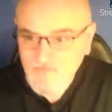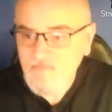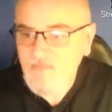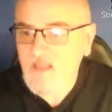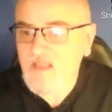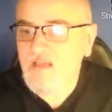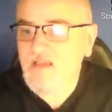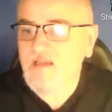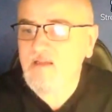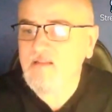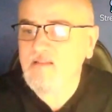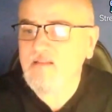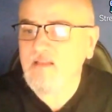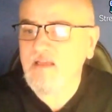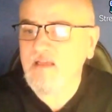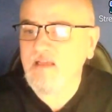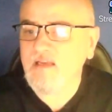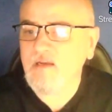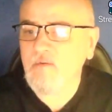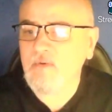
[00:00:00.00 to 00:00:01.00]
eh,
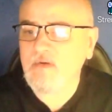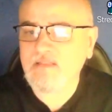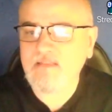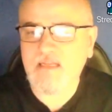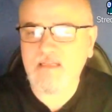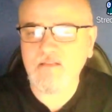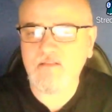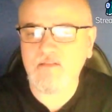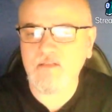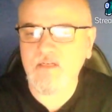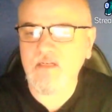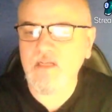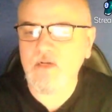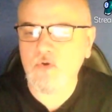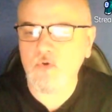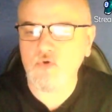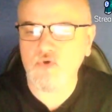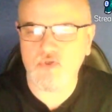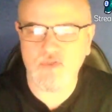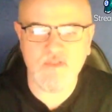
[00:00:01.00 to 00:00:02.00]
riguardanti le
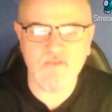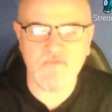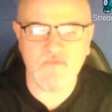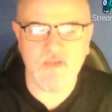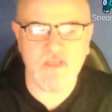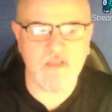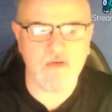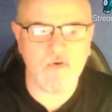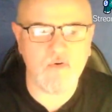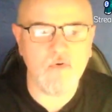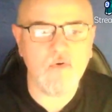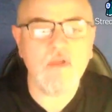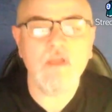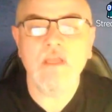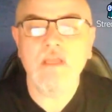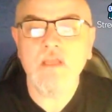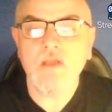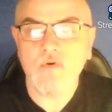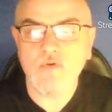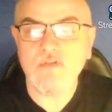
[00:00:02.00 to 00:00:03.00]
croci di ferro,
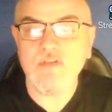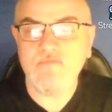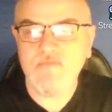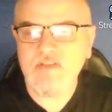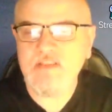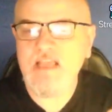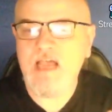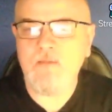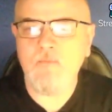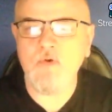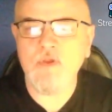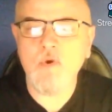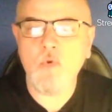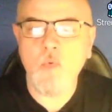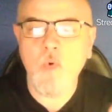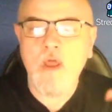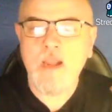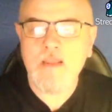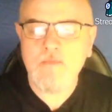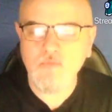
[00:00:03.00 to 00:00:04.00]
così vediamo in
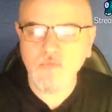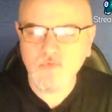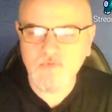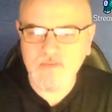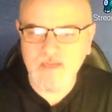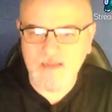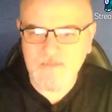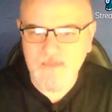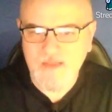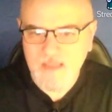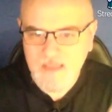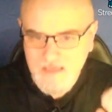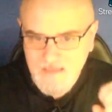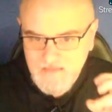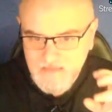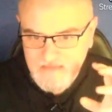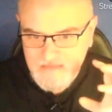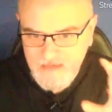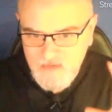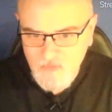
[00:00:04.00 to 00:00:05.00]
quale puntata
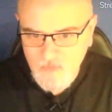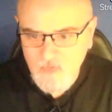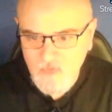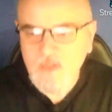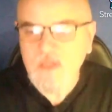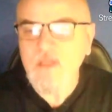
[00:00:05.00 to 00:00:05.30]
entrano